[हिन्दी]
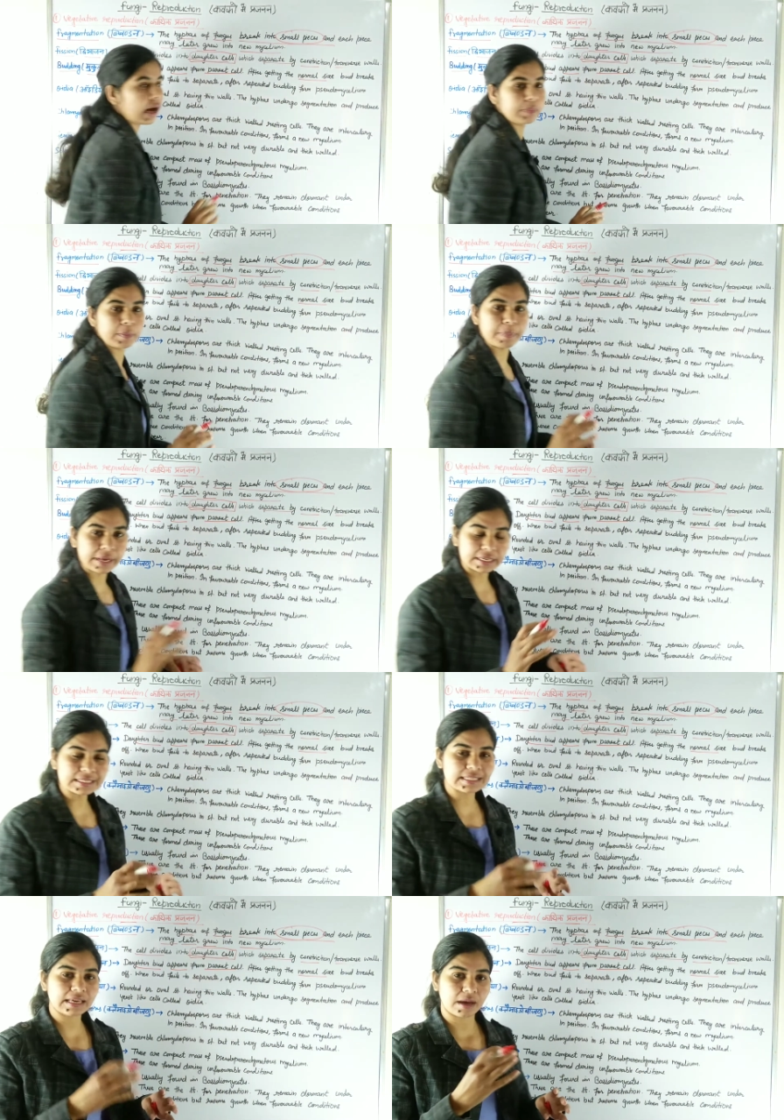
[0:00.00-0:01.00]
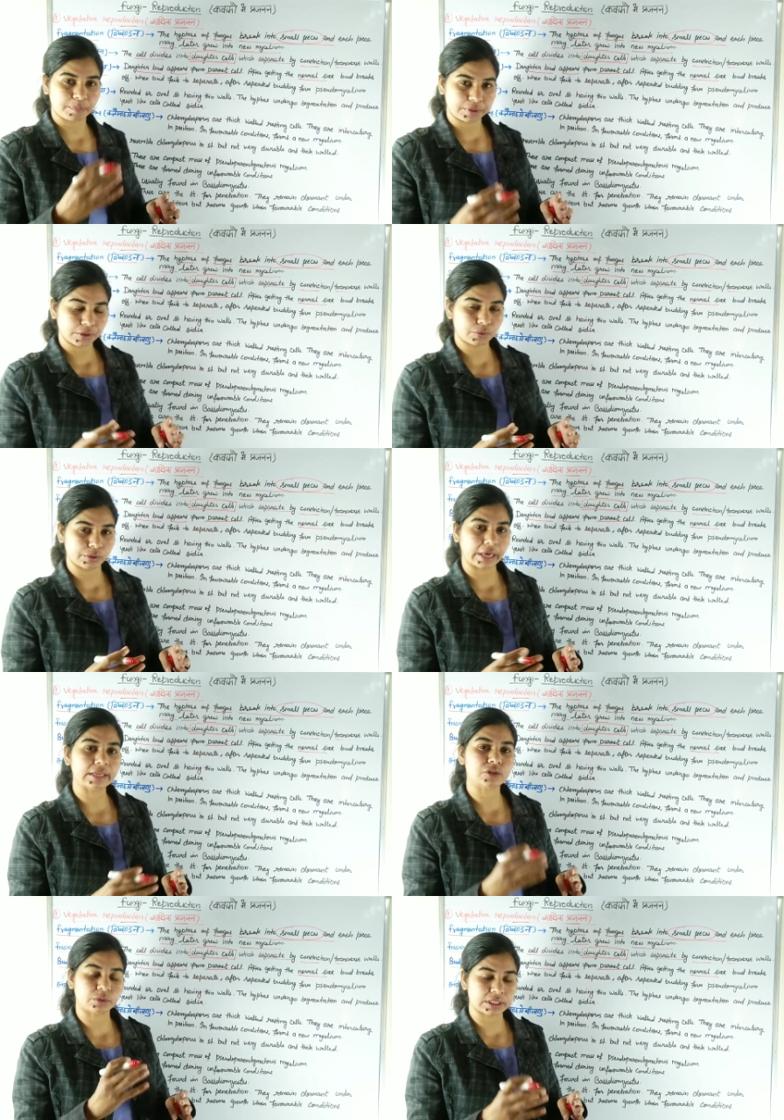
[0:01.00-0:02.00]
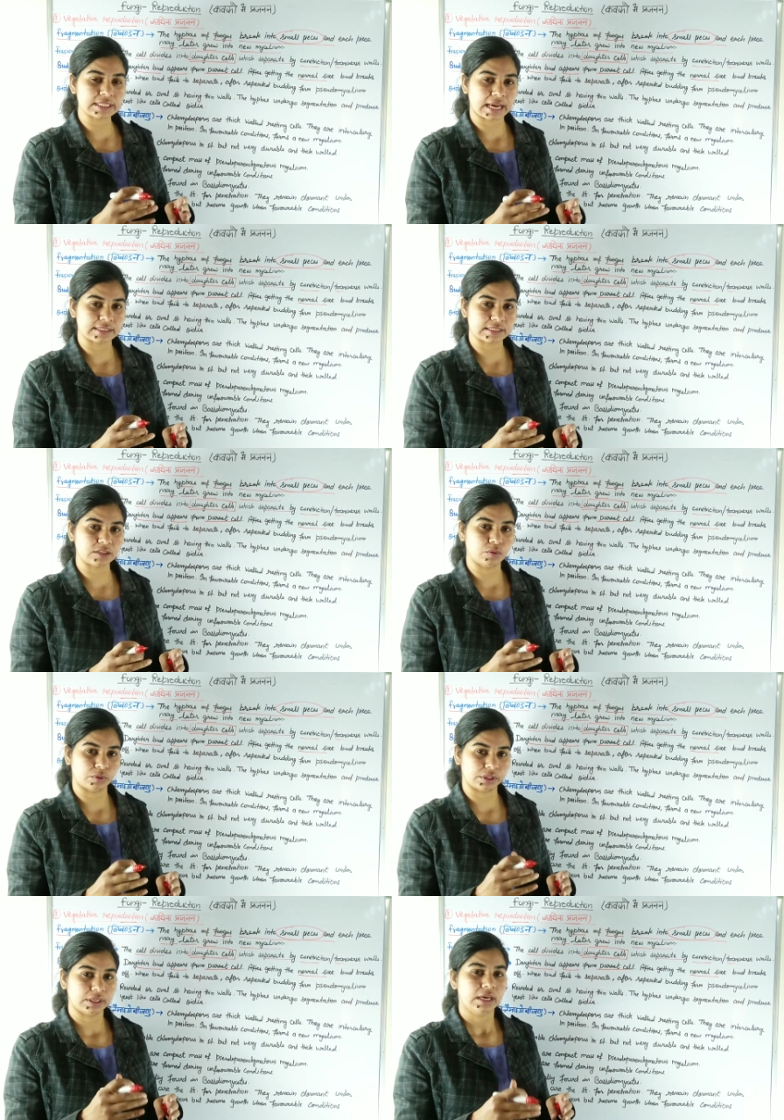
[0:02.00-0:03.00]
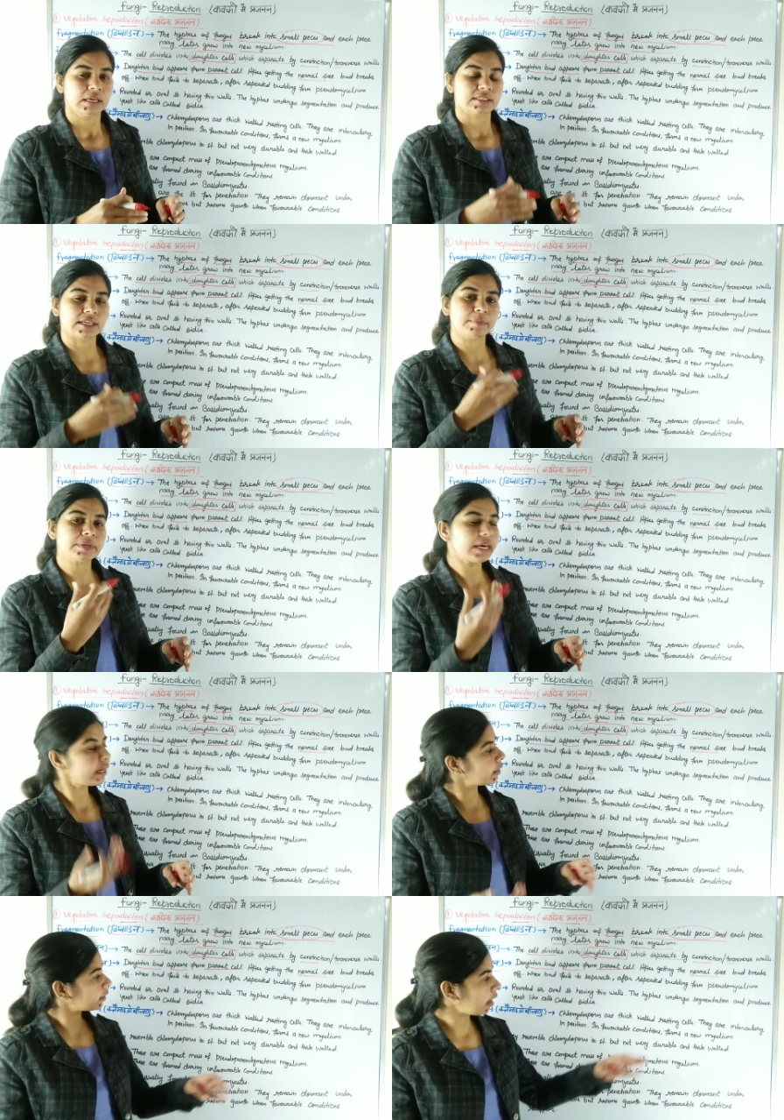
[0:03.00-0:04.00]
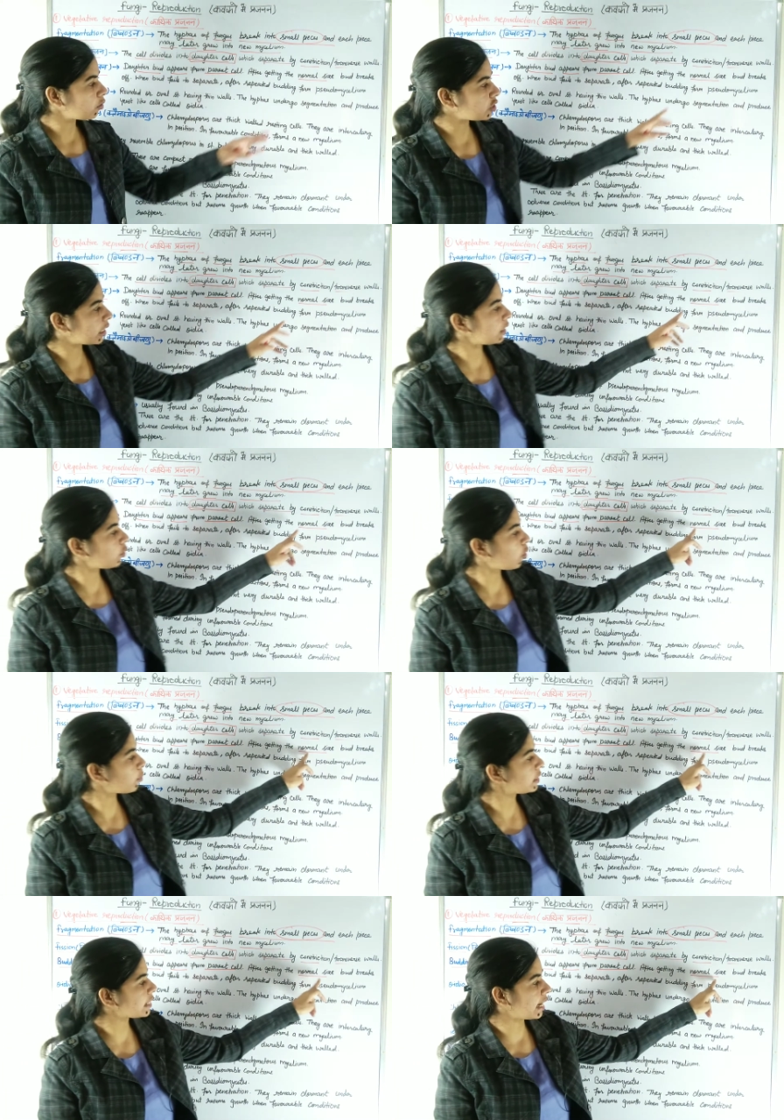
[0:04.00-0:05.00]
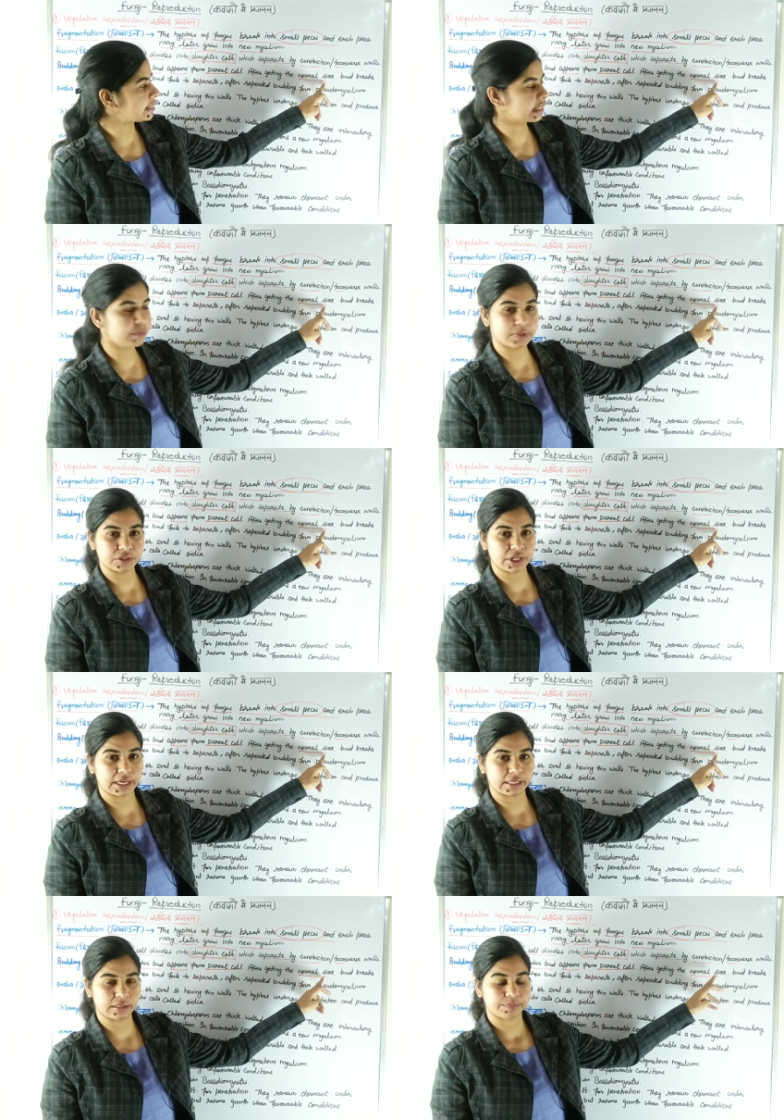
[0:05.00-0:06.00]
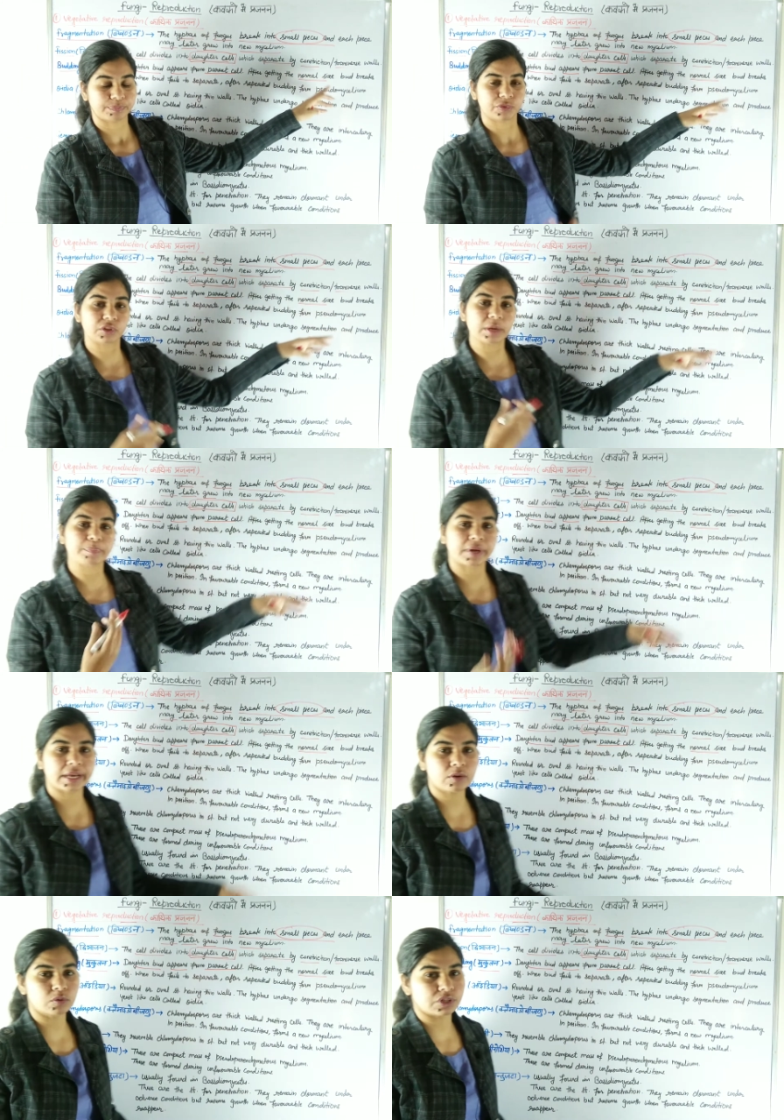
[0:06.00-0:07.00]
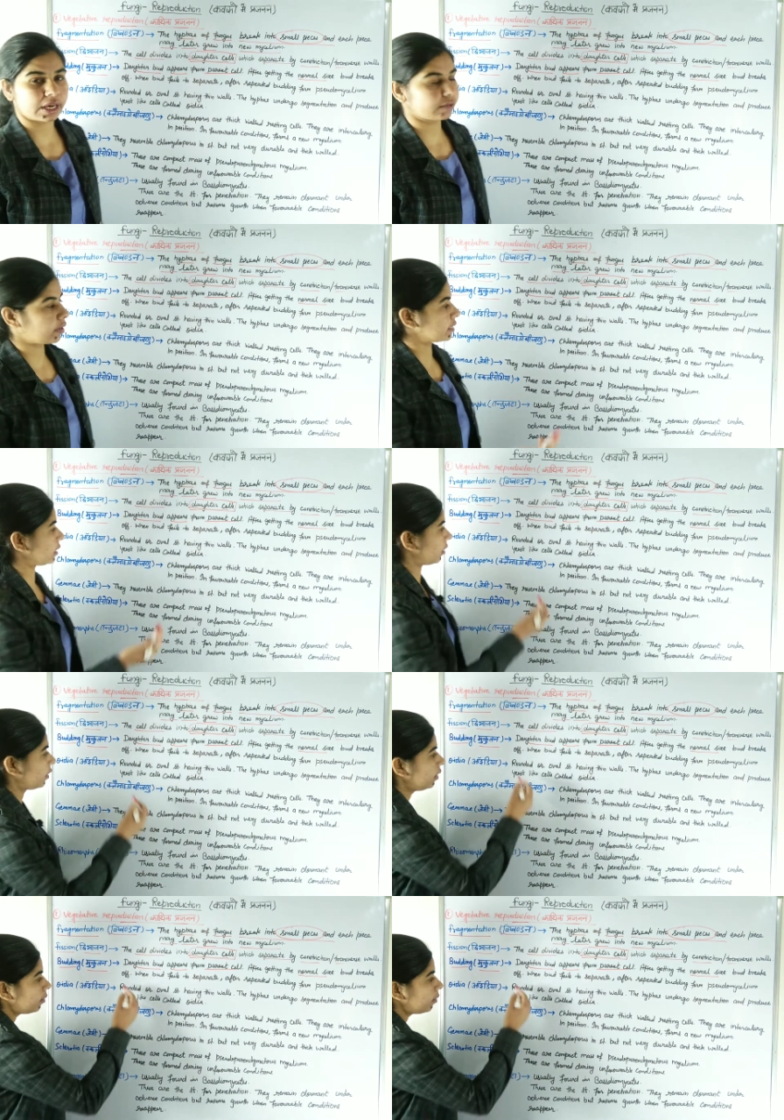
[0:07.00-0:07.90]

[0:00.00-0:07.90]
अभी पेरेंट्स से अपियर हुई है ये छोटे साइज की होगी जब ये क्या हो जाएगी नॉर्मल साइज की बन जाएगी तो ये ब्रेक हो जाएगी वहां से